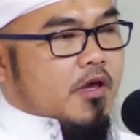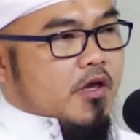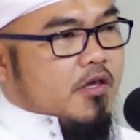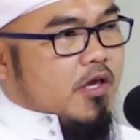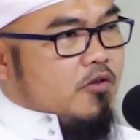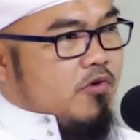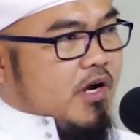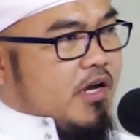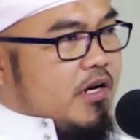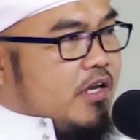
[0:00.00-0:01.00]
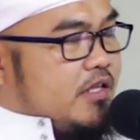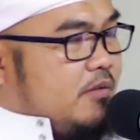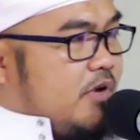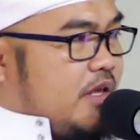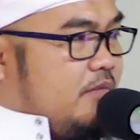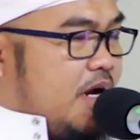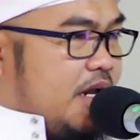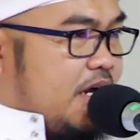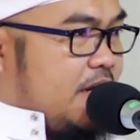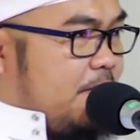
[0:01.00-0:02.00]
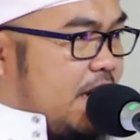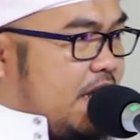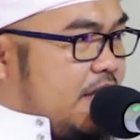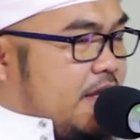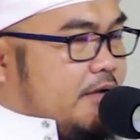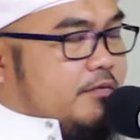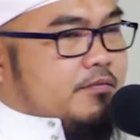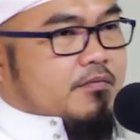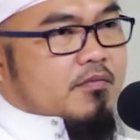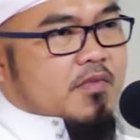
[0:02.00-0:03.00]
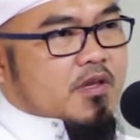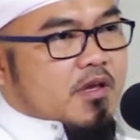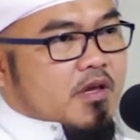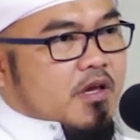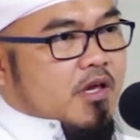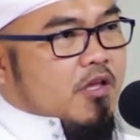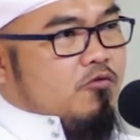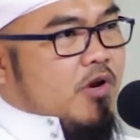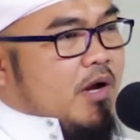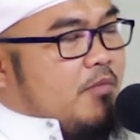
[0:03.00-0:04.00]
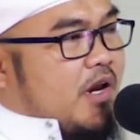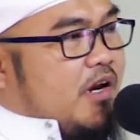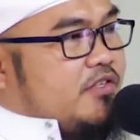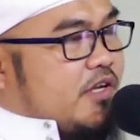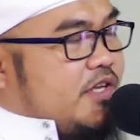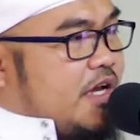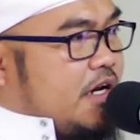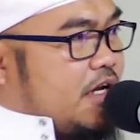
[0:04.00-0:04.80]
yaitu agar kita beribadah kepadanya. Itulah merealisasikan